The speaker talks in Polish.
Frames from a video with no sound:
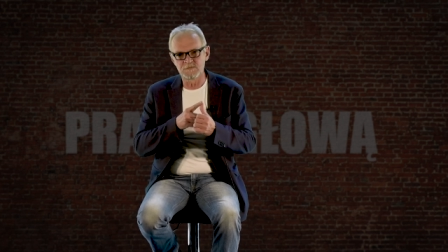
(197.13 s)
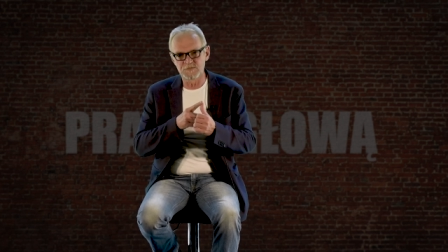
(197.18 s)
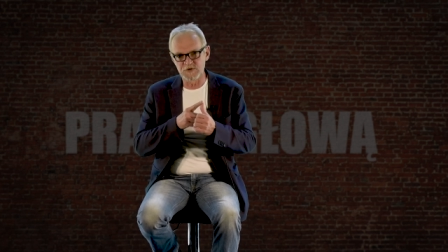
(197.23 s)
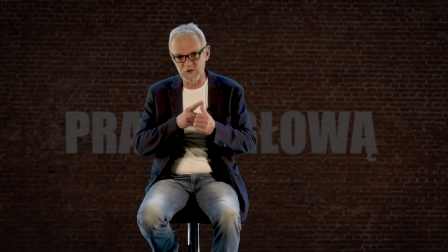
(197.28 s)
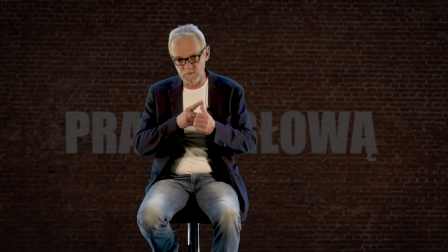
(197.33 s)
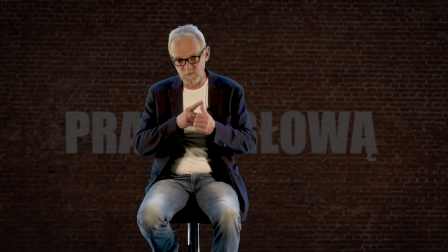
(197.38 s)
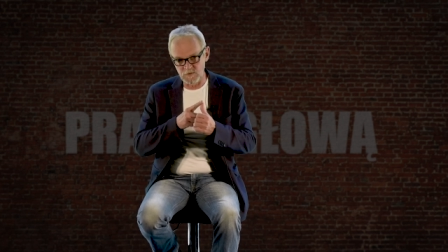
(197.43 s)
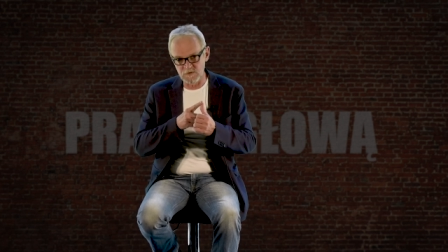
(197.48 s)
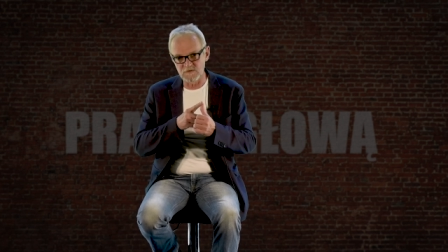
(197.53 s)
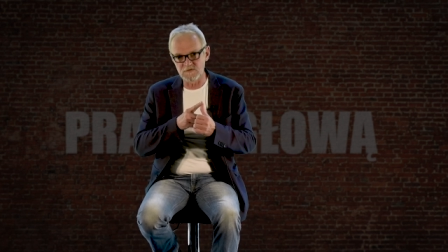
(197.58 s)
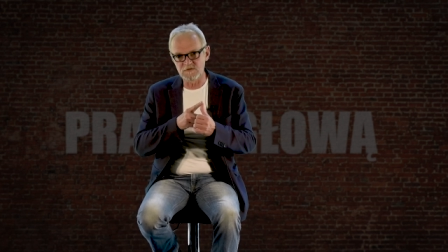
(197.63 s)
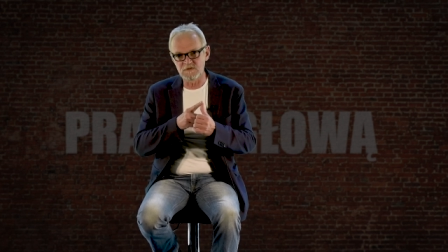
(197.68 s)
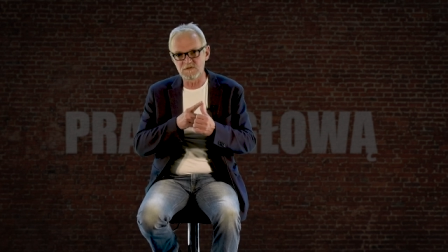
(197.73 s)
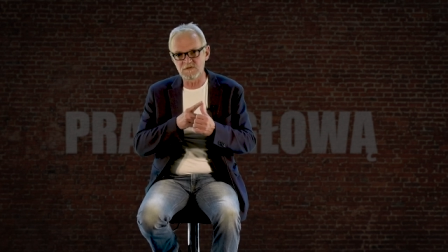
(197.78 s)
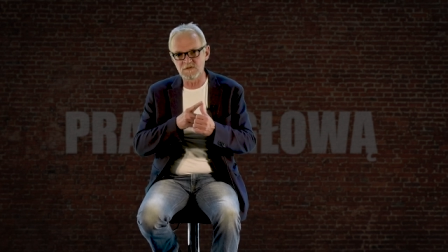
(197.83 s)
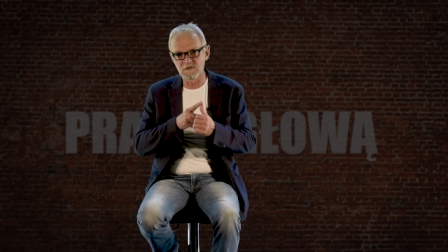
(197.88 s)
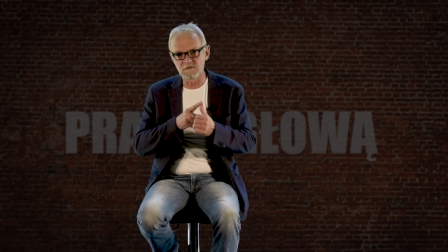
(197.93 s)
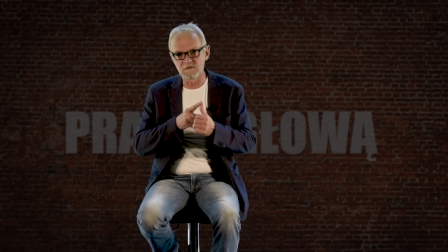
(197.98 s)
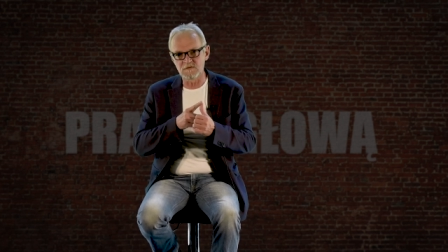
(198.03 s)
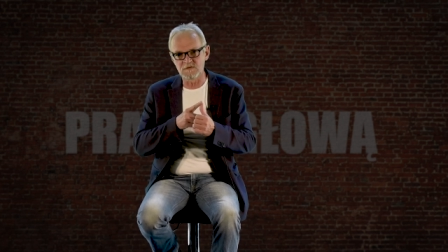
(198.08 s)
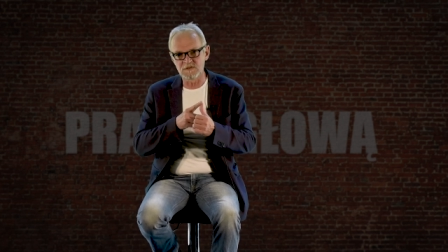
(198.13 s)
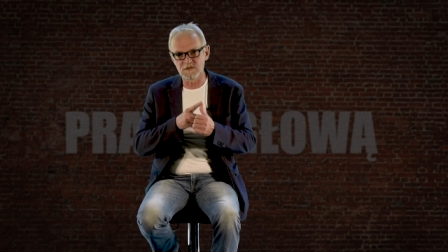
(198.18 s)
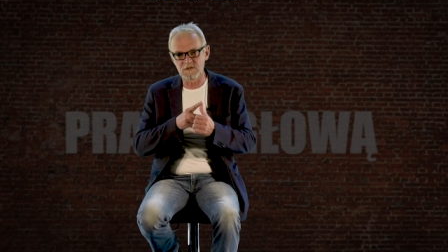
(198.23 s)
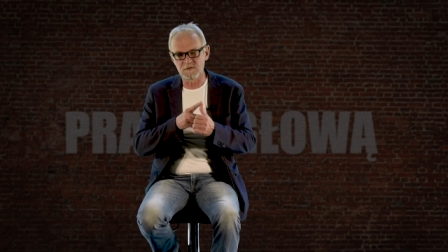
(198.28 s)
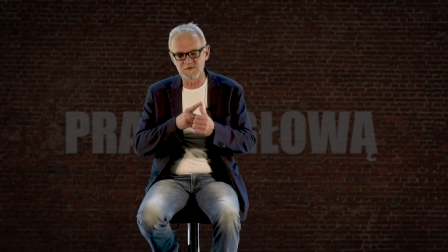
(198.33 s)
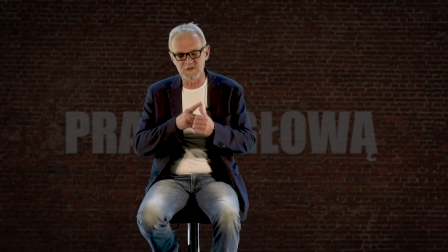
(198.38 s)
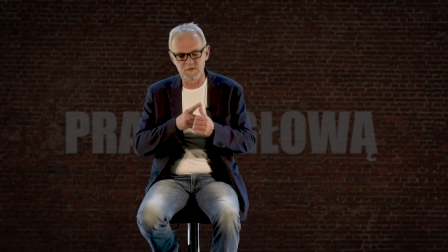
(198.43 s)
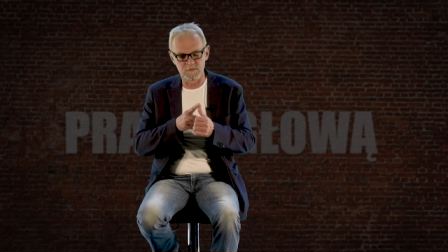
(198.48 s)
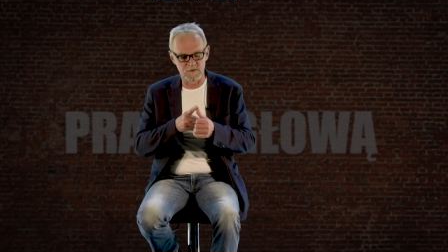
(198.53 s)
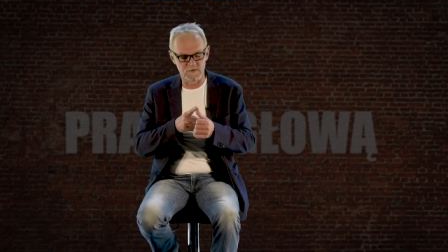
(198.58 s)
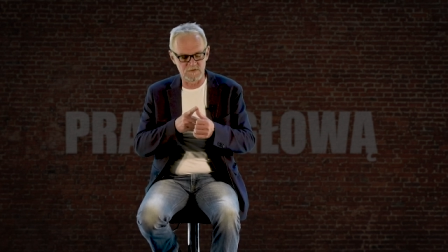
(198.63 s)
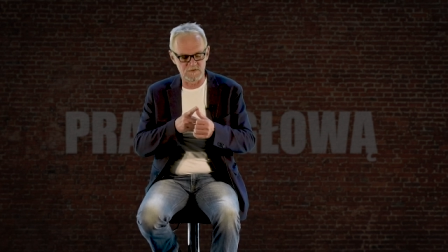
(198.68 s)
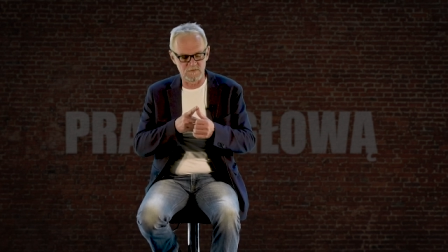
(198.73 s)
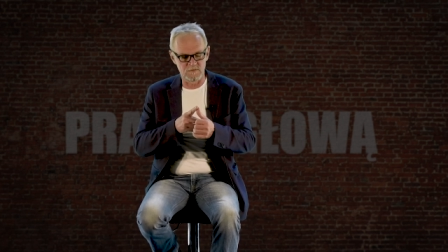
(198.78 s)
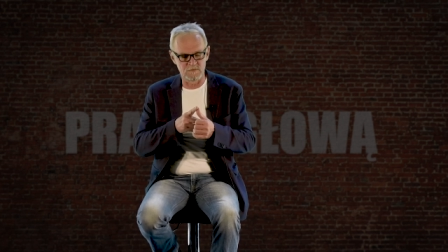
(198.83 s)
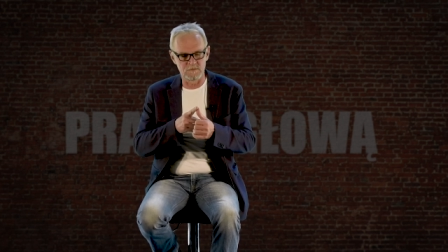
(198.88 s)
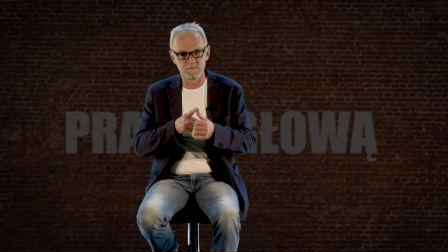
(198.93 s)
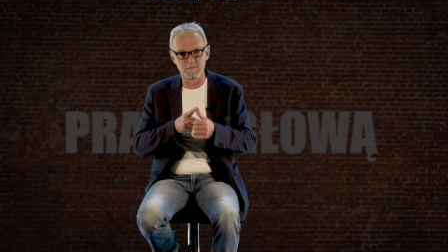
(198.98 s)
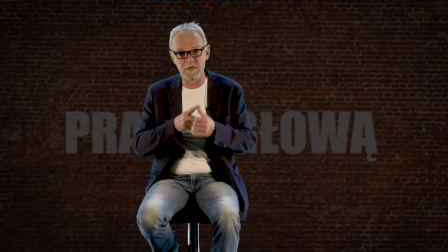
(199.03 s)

przejmując instytucje przemocą